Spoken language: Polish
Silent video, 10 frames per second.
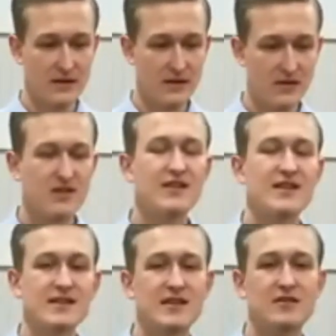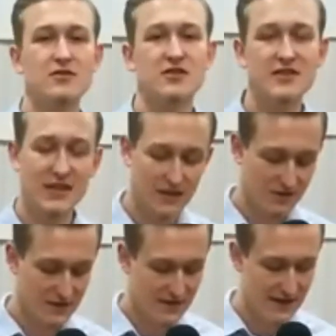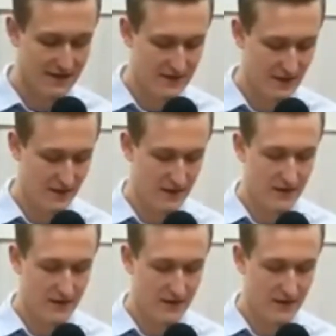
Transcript: Czy jest jego życie, jego serce,